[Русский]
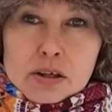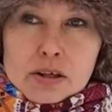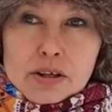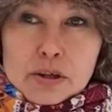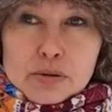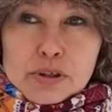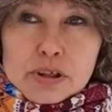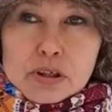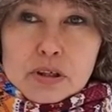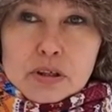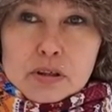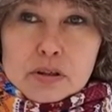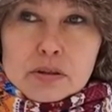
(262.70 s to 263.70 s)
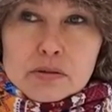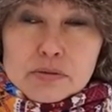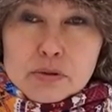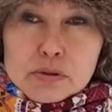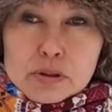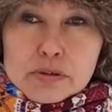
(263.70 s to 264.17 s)
Я уехала
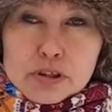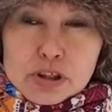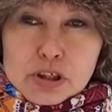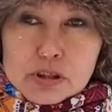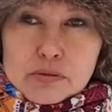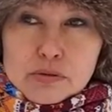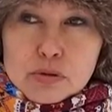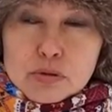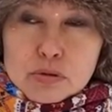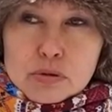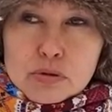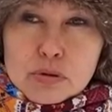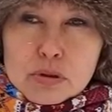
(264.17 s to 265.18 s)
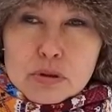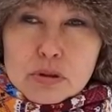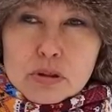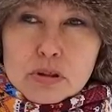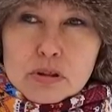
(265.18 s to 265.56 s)
в совершенно другой город,